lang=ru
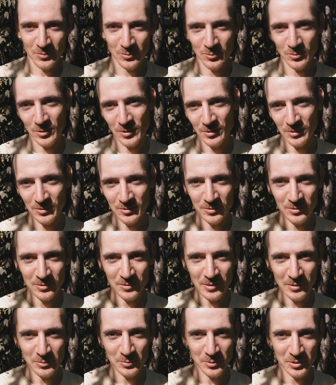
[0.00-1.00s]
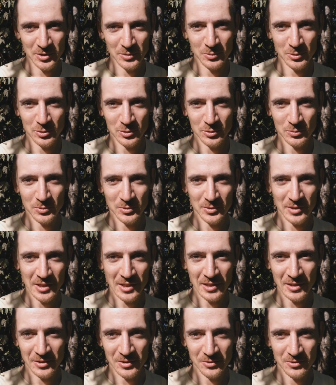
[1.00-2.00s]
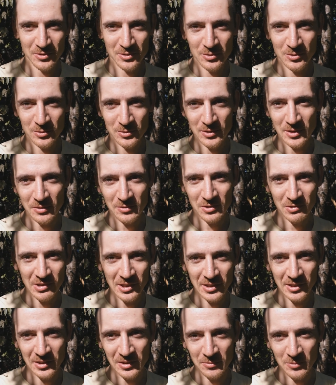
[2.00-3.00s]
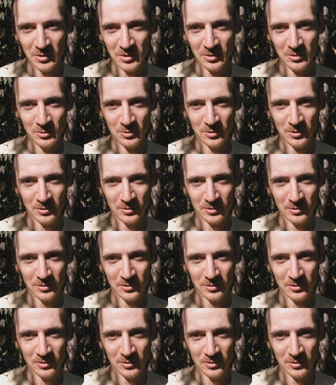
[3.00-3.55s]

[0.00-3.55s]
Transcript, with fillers: Ну а вам спасибо, что посмотрели это видео. Ставьте лайки, комментируйте,